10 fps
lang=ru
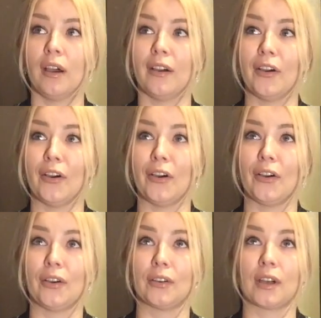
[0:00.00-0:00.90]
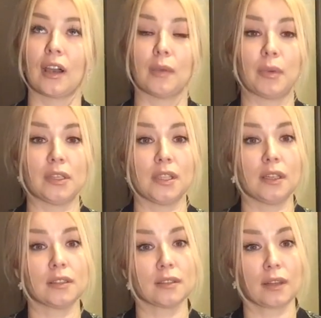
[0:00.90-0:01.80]
а, как
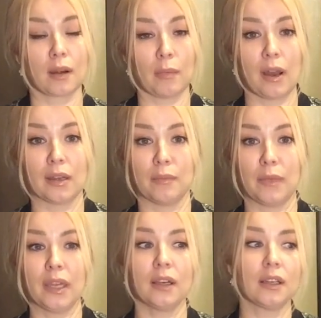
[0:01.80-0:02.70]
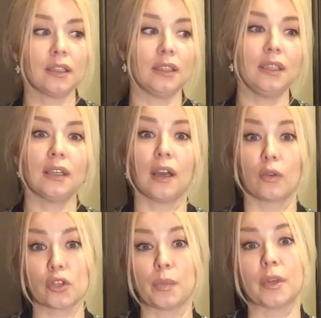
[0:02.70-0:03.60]
определить нормальный мех и
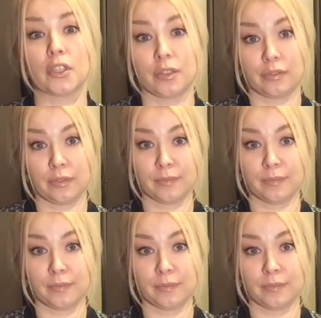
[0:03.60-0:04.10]
хороший пошив.